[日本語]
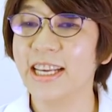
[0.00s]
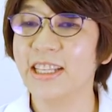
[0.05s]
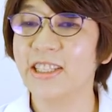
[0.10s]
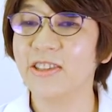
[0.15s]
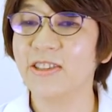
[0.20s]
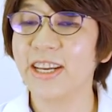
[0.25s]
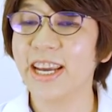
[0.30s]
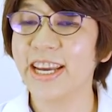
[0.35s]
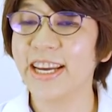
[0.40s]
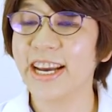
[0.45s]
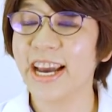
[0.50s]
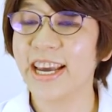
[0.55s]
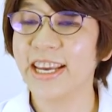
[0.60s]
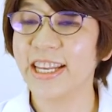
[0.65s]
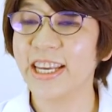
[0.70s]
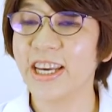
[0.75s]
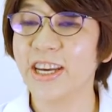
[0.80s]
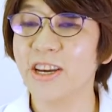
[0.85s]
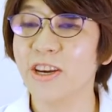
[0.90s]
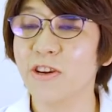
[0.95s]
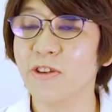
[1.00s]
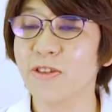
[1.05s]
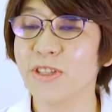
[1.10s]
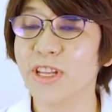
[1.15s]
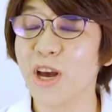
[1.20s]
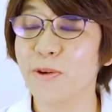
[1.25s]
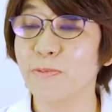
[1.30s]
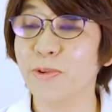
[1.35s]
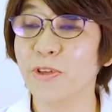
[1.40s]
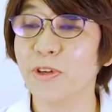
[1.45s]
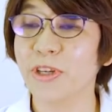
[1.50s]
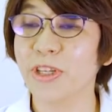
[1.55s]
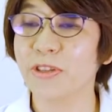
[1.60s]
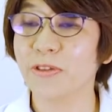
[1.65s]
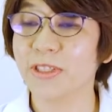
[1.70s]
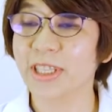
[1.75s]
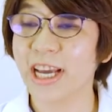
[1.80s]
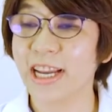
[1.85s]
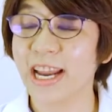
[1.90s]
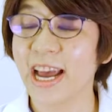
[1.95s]
それ以外に果物
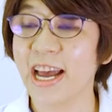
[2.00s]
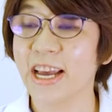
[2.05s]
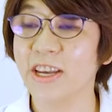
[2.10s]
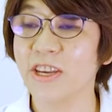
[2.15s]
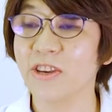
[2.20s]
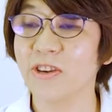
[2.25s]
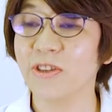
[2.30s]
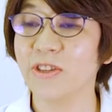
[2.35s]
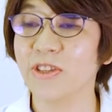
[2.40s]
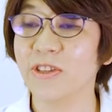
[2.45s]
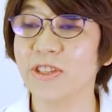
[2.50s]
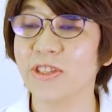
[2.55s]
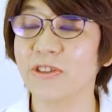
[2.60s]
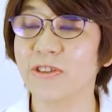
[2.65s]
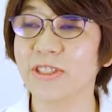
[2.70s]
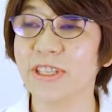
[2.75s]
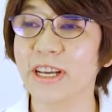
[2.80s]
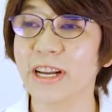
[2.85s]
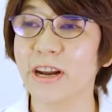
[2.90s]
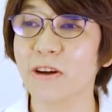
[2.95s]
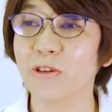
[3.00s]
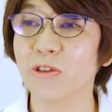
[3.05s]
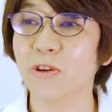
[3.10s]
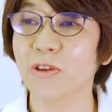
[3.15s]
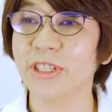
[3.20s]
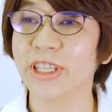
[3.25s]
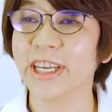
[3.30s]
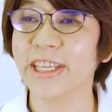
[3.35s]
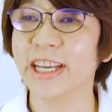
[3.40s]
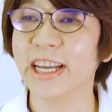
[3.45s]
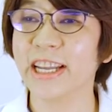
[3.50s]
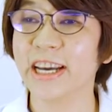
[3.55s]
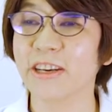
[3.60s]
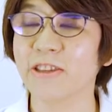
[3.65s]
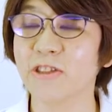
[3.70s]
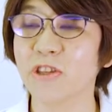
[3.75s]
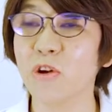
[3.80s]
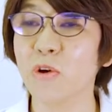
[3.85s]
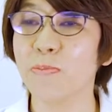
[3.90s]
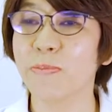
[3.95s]
1皿、牛乳1皿を取っていただ
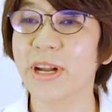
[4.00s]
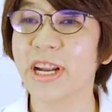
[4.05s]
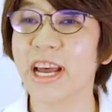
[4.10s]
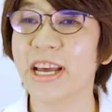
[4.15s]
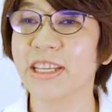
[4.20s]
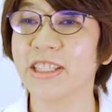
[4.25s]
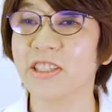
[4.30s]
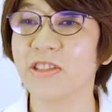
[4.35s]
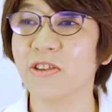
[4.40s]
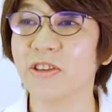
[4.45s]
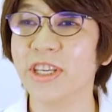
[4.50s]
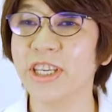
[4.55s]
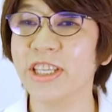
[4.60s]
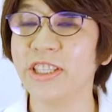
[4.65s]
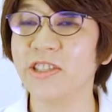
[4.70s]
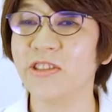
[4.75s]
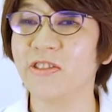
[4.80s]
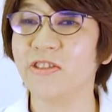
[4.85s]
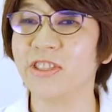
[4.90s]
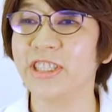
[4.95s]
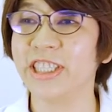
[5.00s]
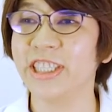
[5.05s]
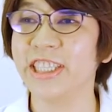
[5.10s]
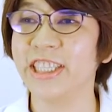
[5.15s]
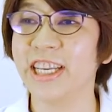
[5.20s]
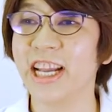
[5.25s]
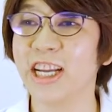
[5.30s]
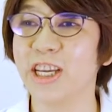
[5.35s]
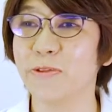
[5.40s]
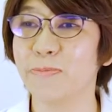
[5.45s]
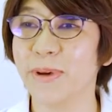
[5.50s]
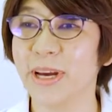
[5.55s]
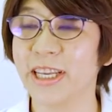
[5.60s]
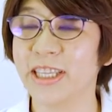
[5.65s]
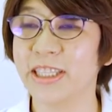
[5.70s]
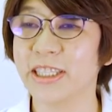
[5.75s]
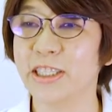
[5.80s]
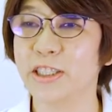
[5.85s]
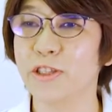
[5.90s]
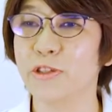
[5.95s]
くとバランスのいい食事になりま
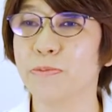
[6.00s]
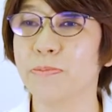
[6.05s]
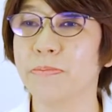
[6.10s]
す。